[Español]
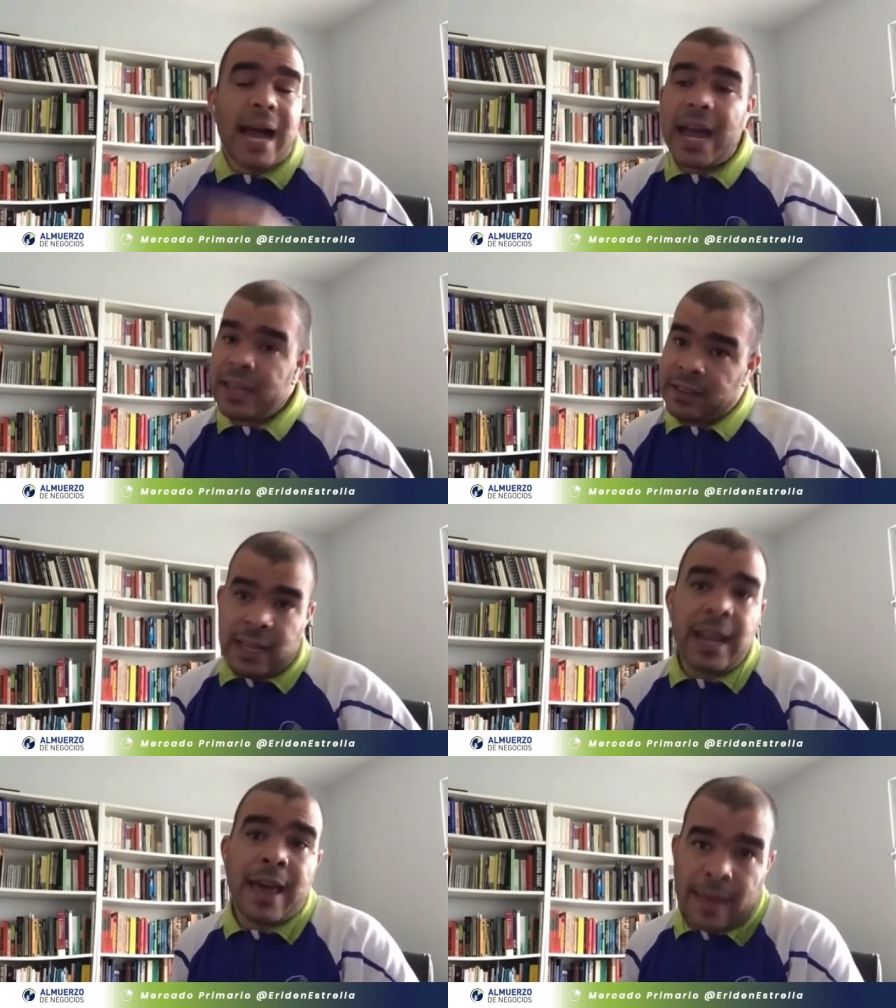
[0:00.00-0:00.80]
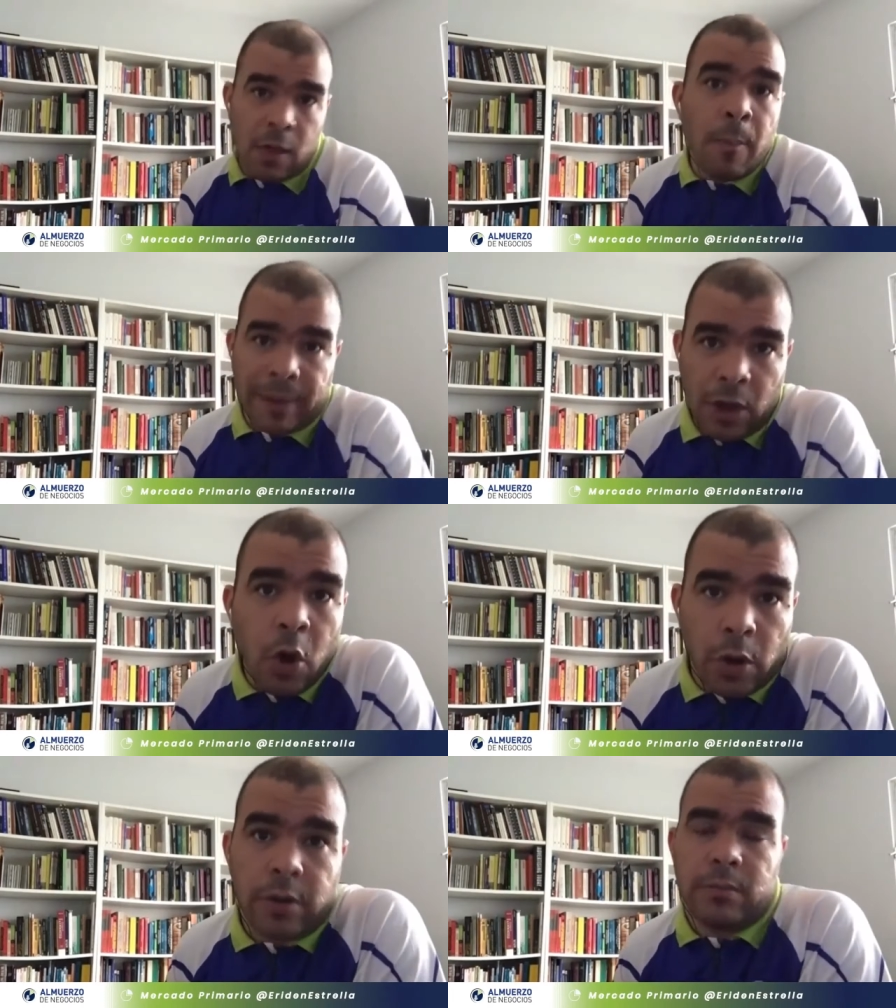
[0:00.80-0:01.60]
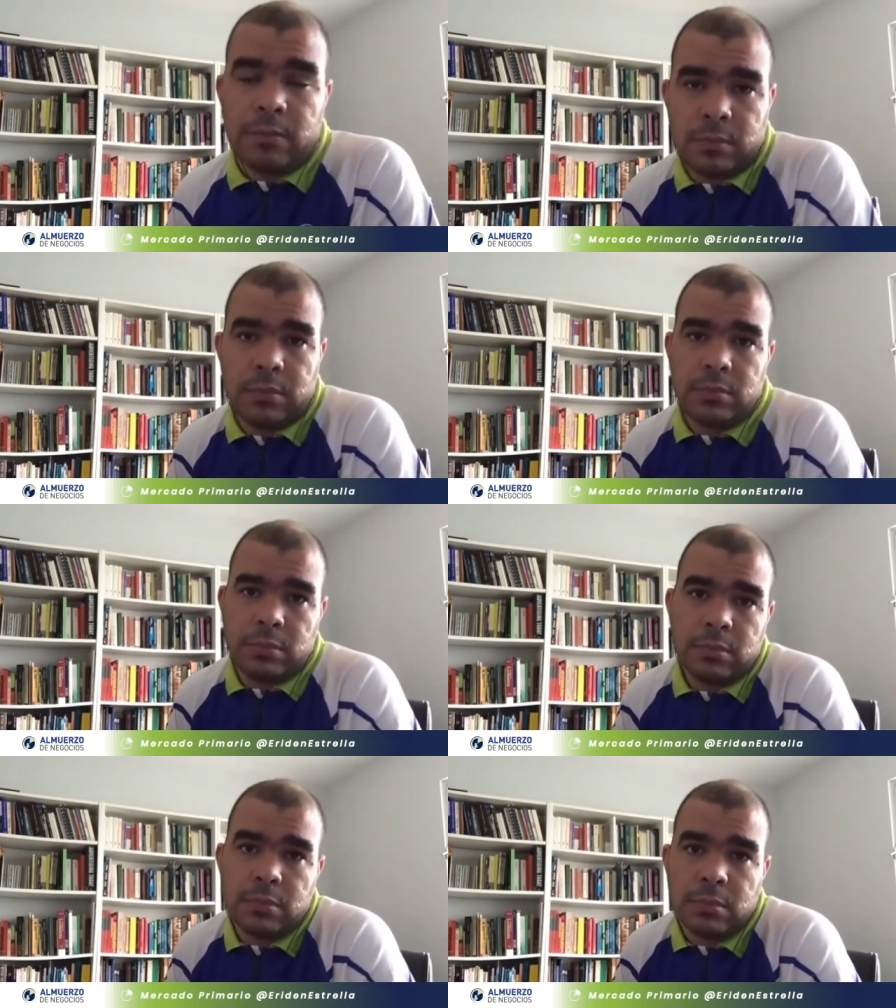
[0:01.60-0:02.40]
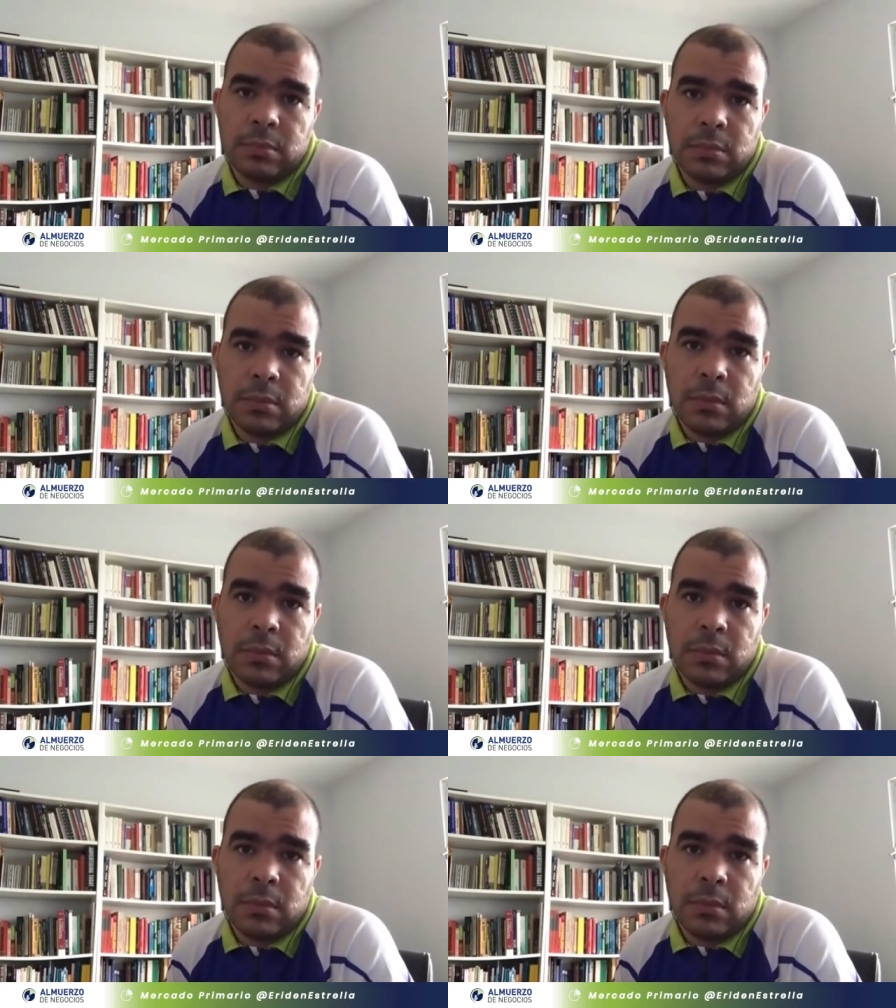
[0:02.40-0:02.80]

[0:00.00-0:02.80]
a Haití le ha dado peor. Sí.